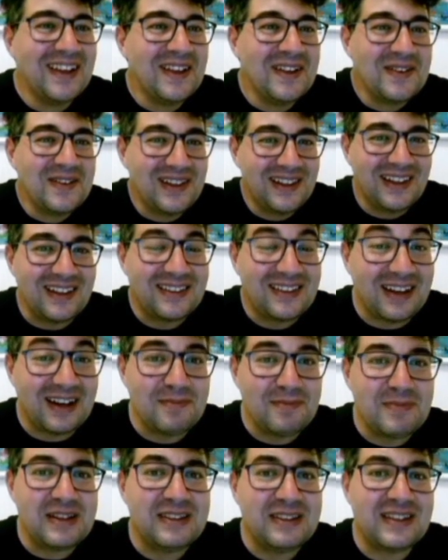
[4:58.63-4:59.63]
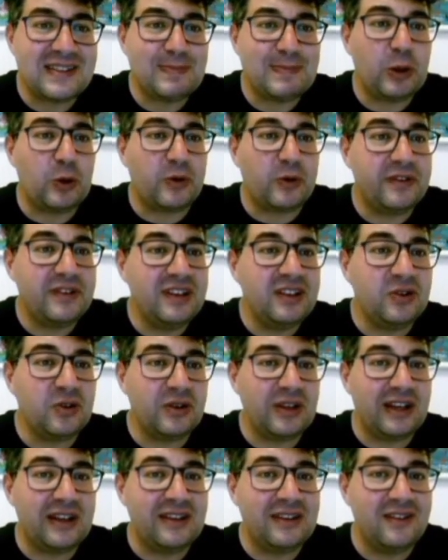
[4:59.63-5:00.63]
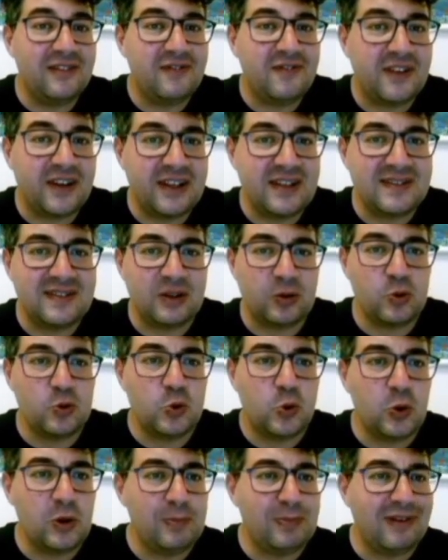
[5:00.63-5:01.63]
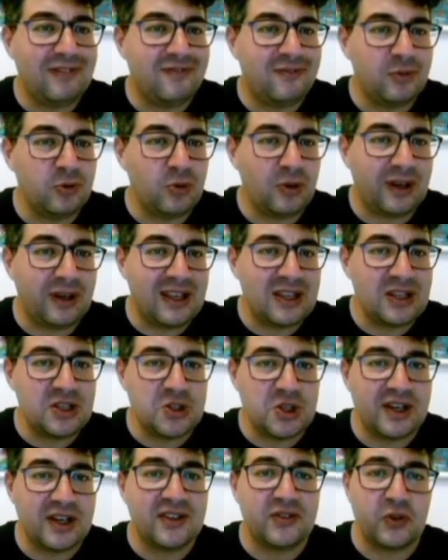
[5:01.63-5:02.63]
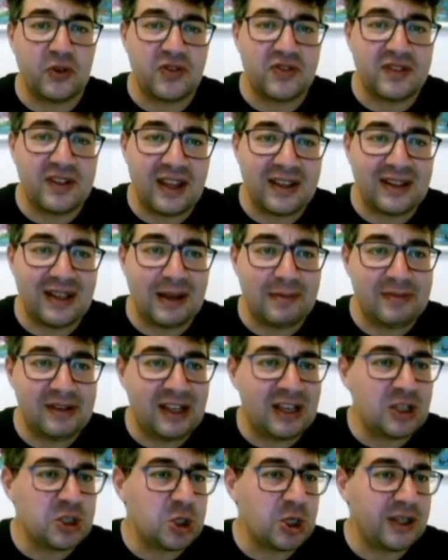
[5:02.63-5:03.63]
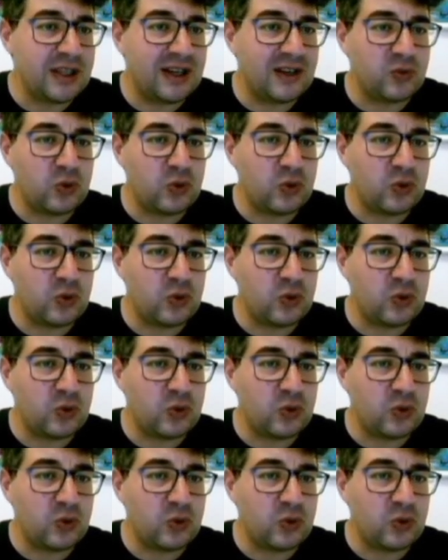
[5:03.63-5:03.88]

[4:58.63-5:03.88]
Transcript: letteralmente sbalordito dall'indifferenza con cui il baffuto Ranger sostiene la minaccia della sua